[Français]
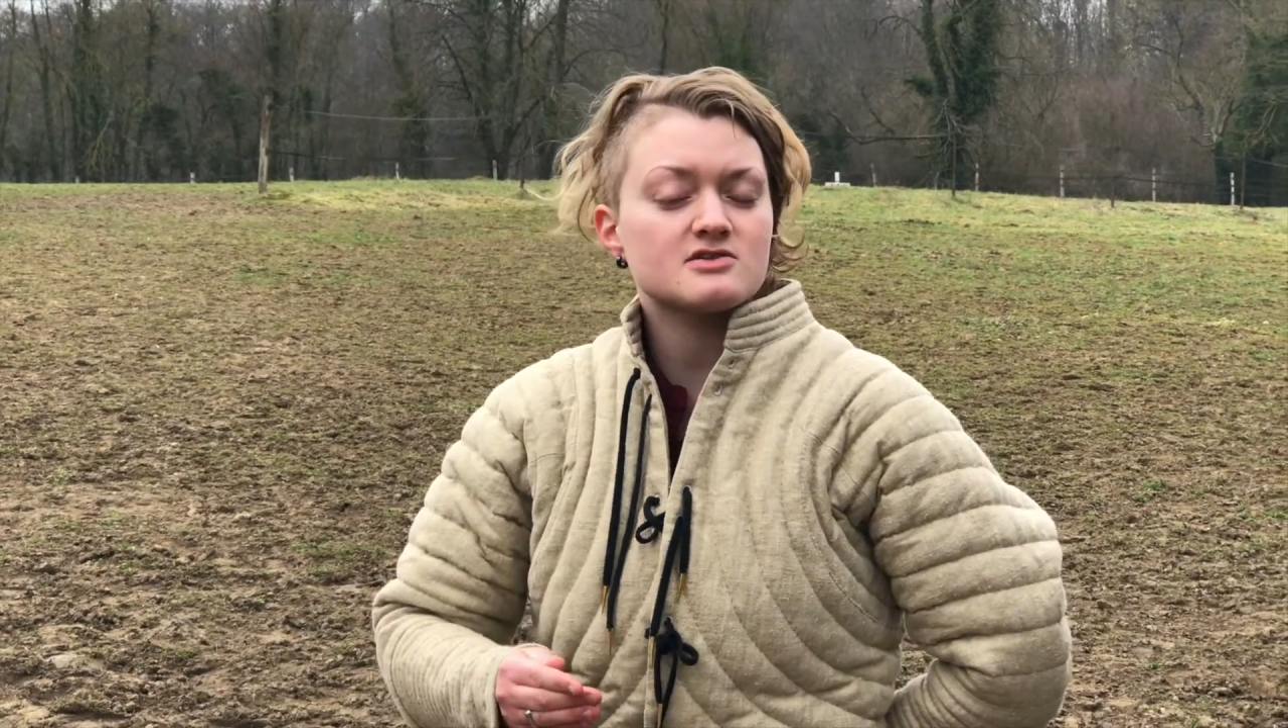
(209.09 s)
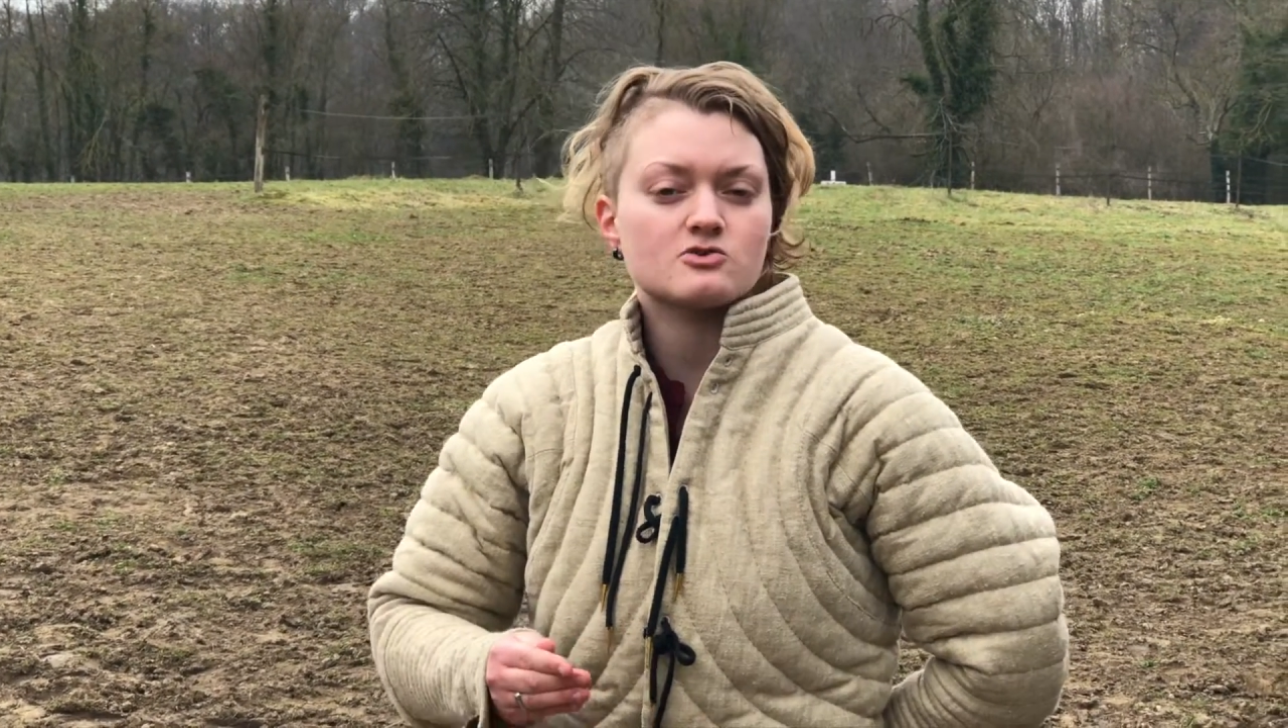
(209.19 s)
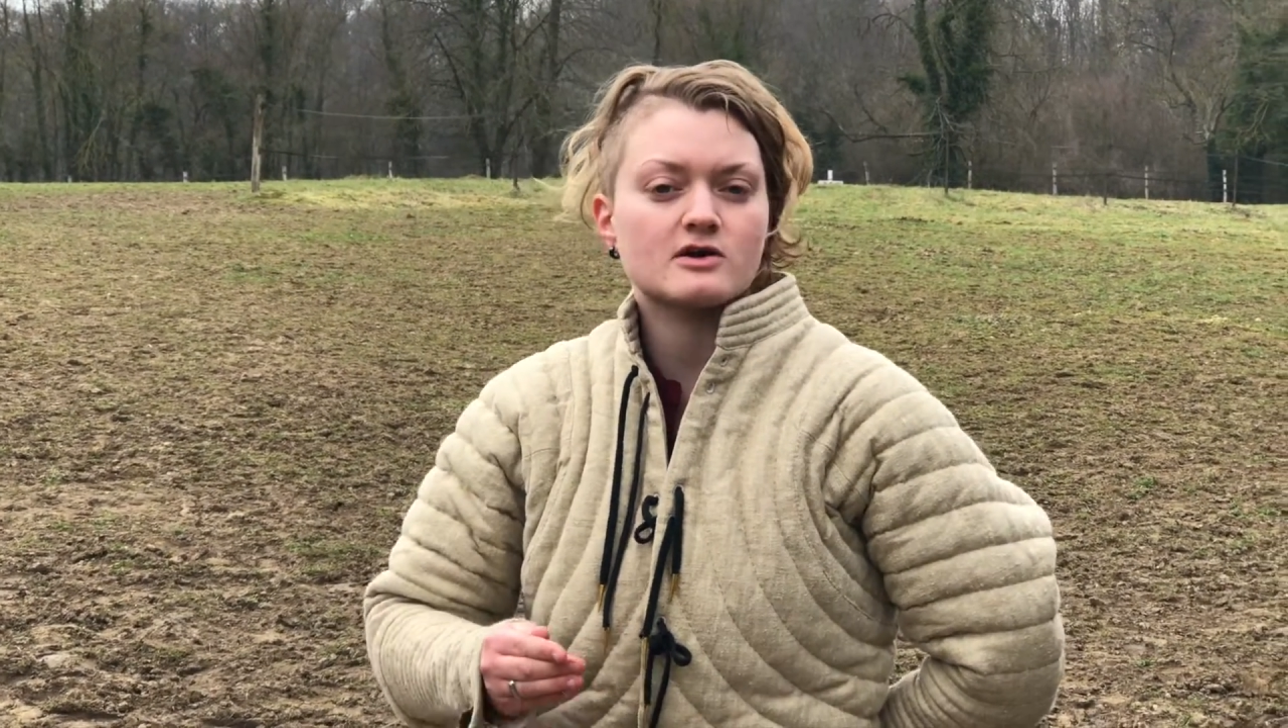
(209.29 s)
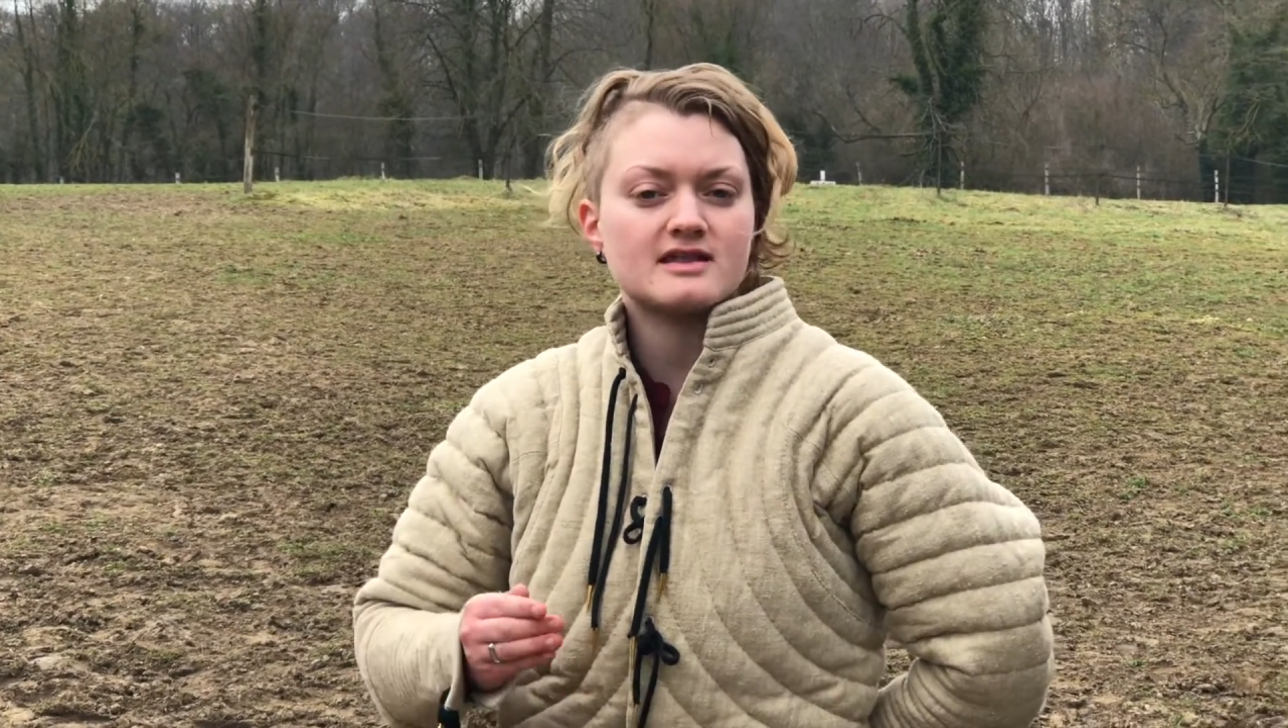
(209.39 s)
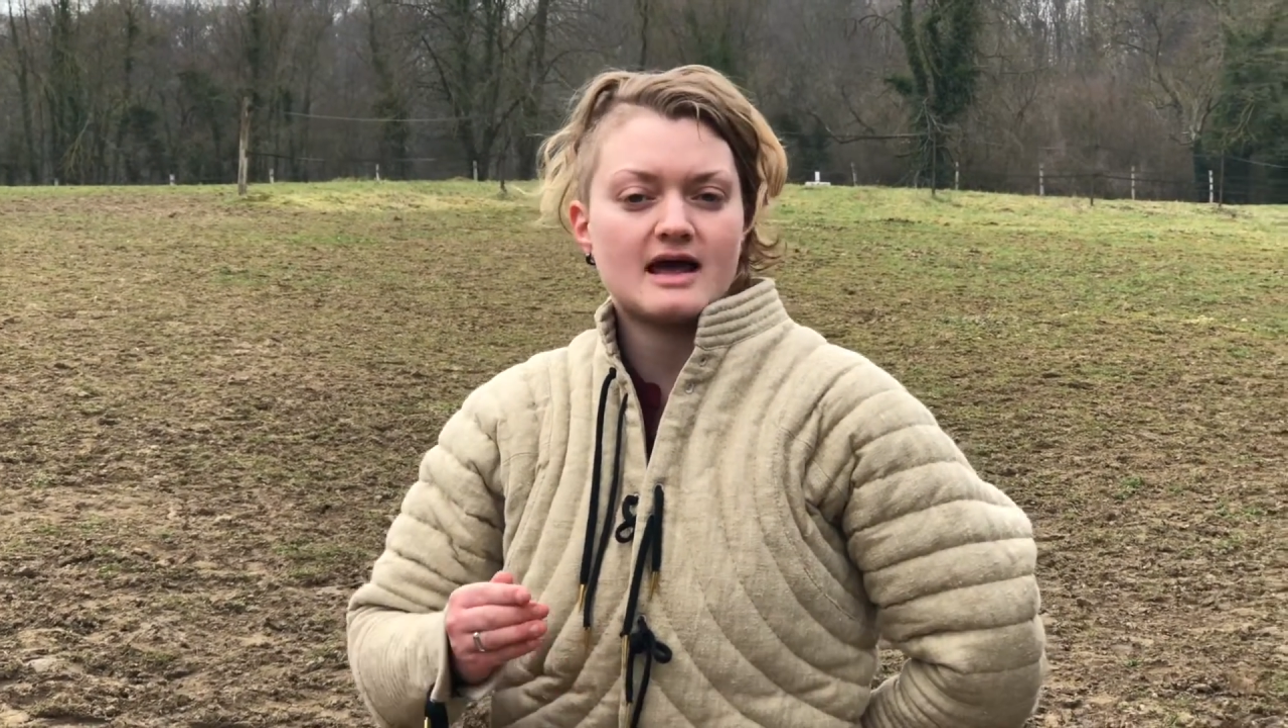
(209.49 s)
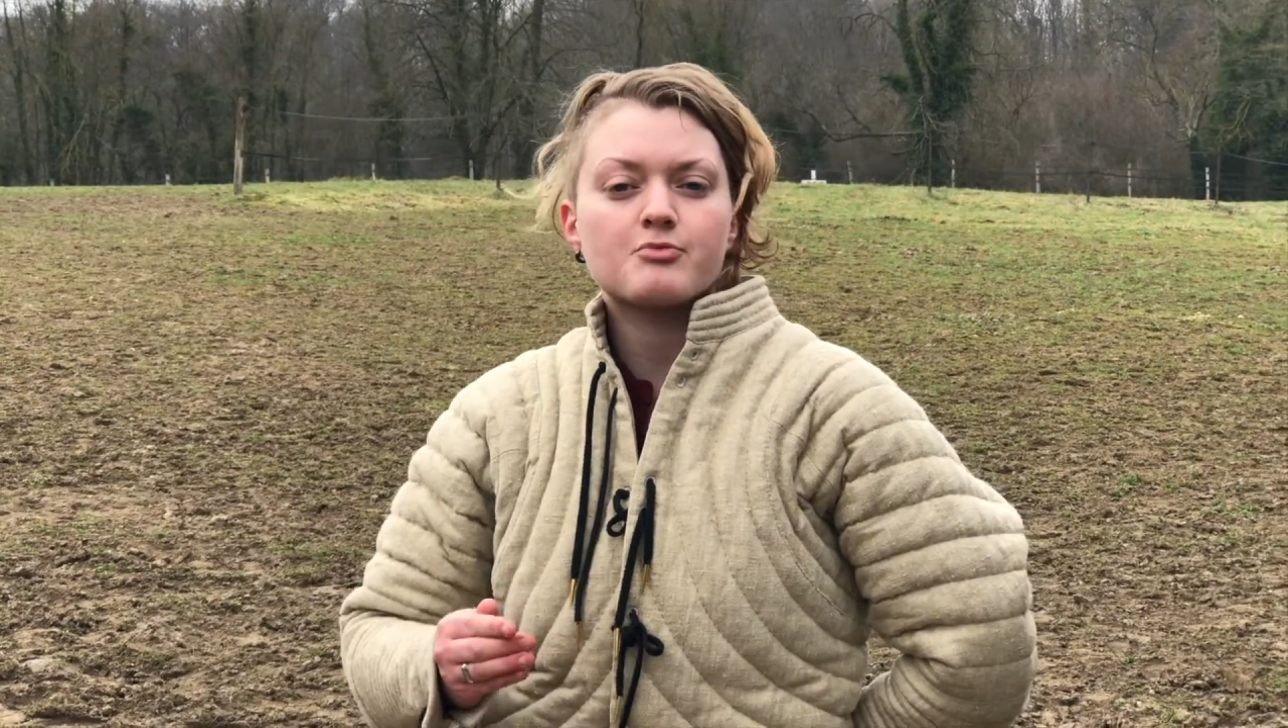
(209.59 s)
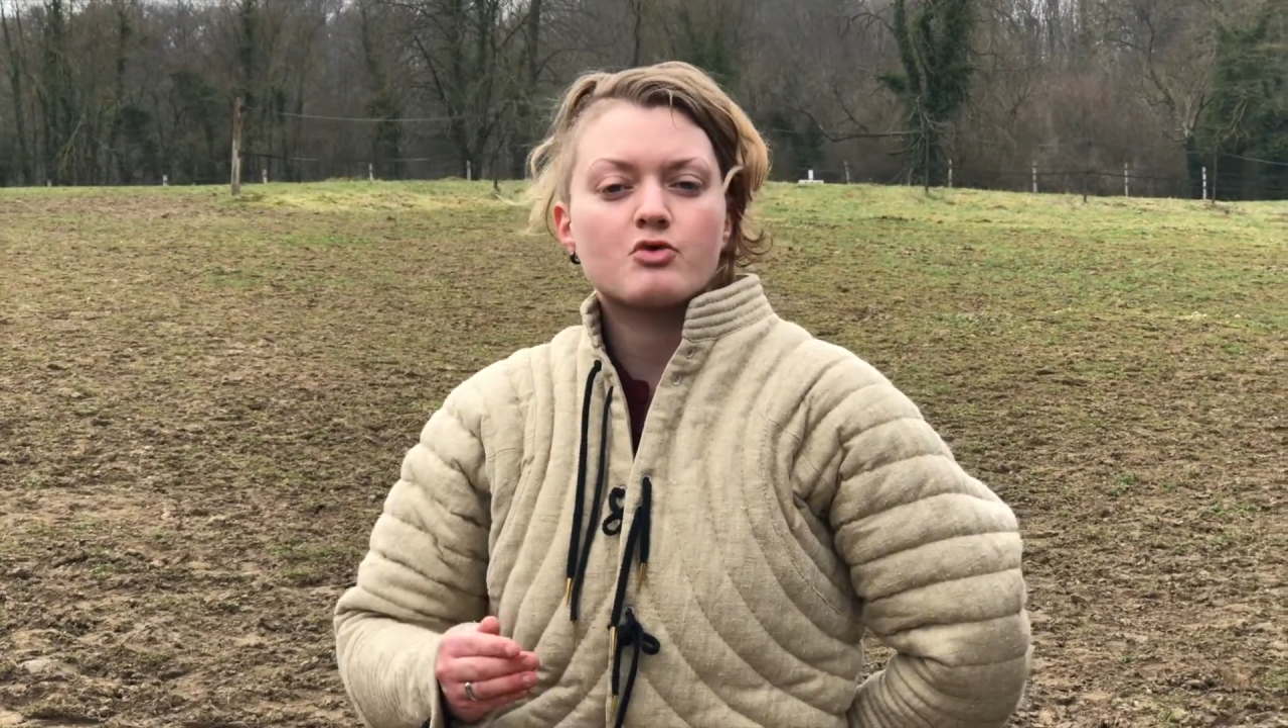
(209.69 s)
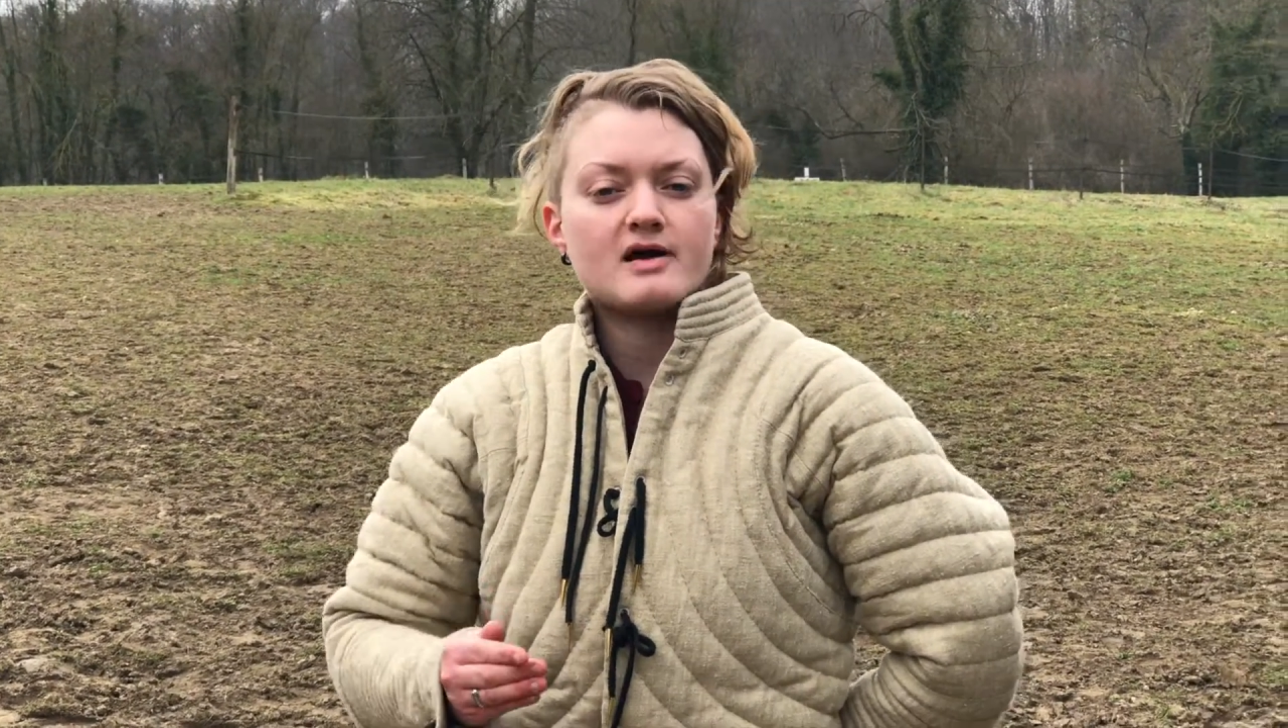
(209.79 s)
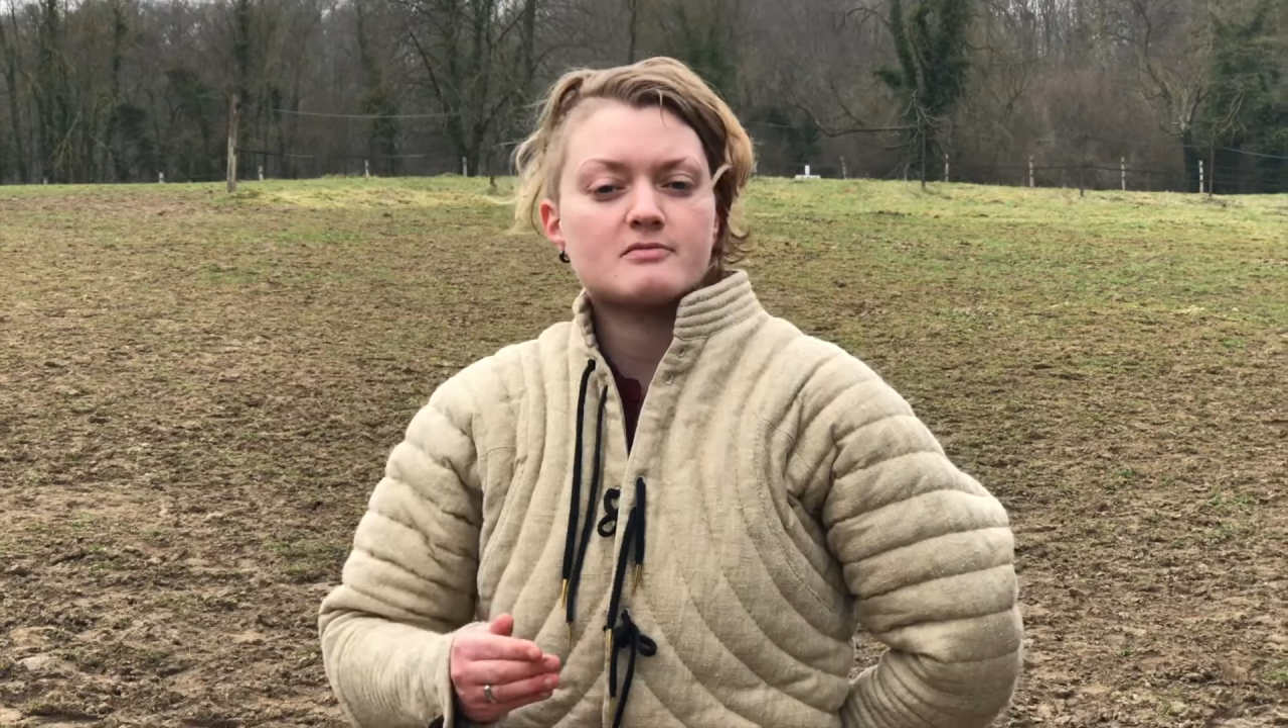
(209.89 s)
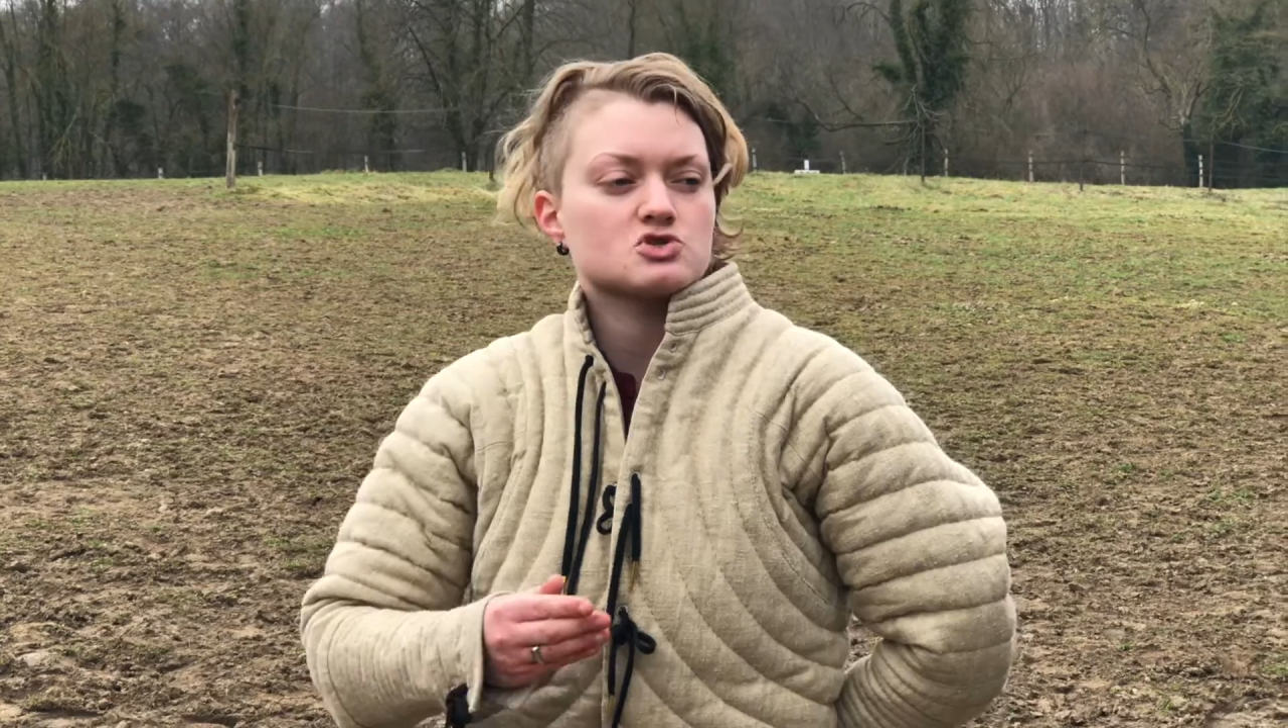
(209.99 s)
ça aurait été
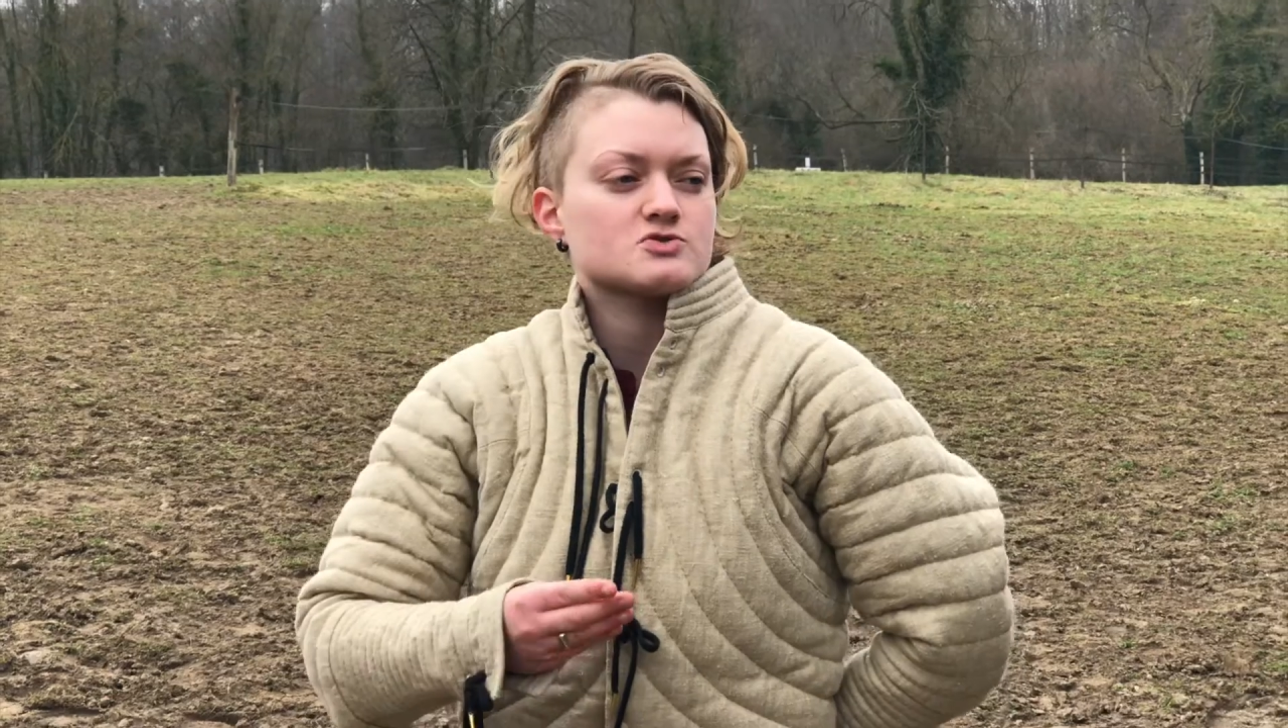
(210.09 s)
improbable.